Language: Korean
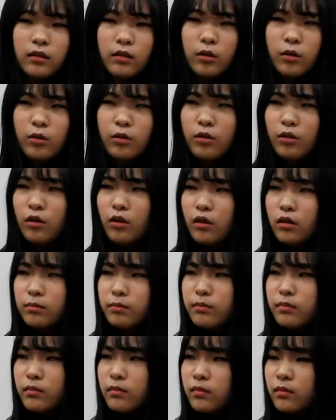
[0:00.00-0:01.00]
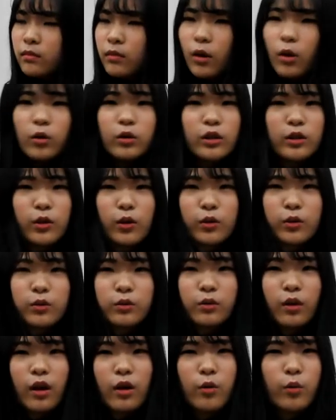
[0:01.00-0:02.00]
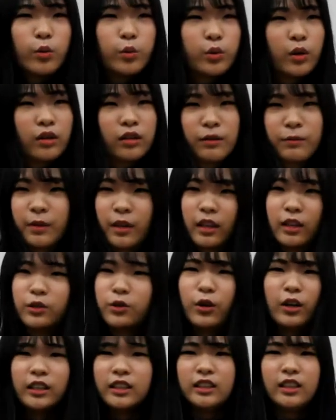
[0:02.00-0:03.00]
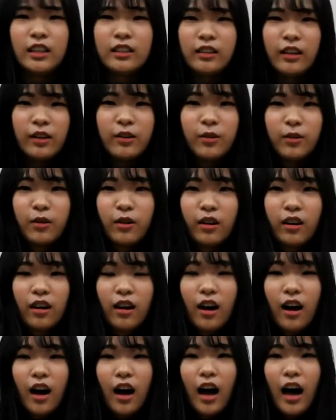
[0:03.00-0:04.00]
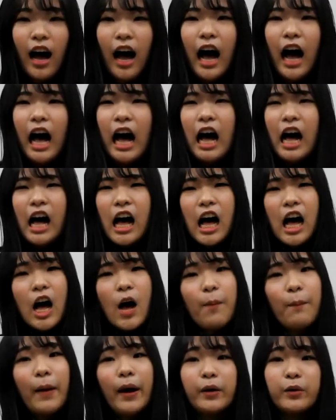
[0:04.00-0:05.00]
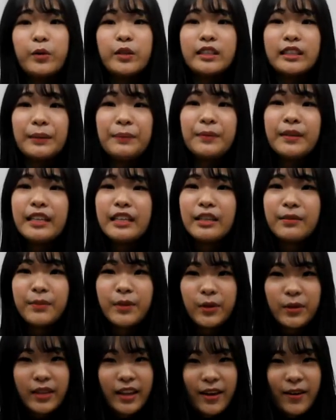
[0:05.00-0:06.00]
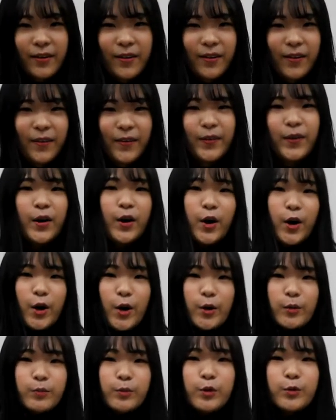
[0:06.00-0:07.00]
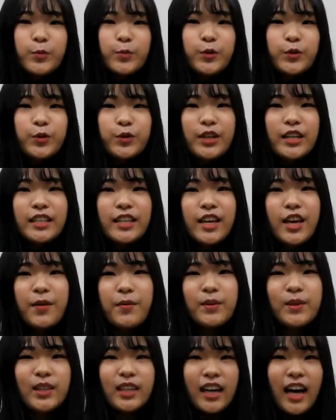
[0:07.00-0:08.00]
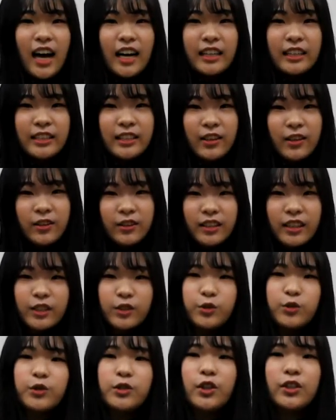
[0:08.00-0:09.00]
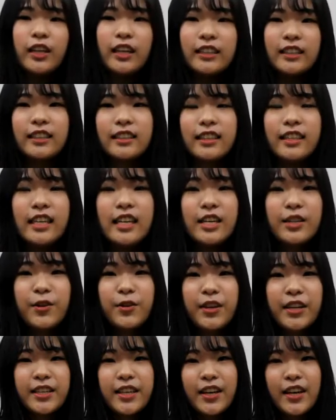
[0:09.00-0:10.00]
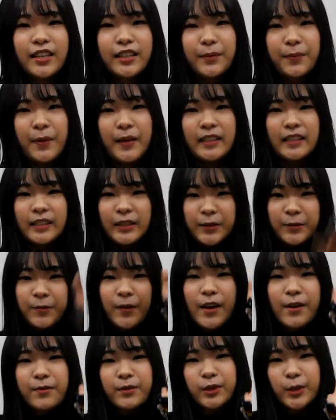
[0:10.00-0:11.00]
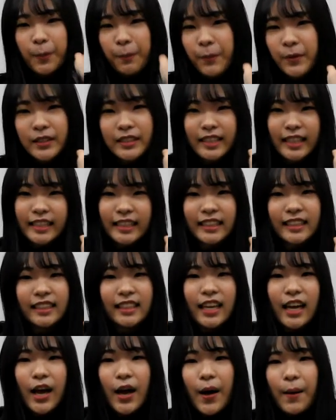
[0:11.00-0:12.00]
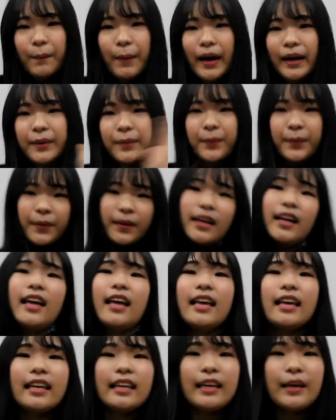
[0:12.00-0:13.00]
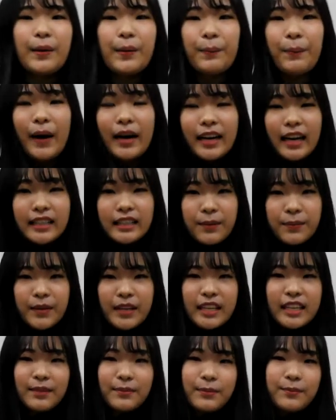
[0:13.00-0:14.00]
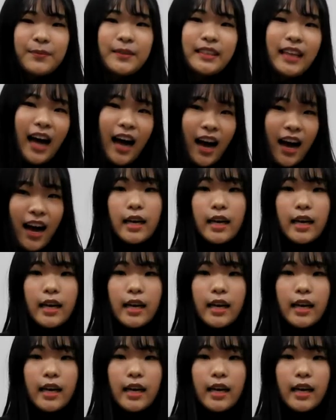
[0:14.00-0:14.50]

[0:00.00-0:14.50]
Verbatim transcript: 어? 어디서 되게 고소한 냄새 나는 것 같지 않나요? 아, 바로 이 참기름이었네요. 북부 둘의 생협에서 강력히 추천하는 1월의 생활지 베스트 5 첫 번째는 바로 이 바라 참기름입니다.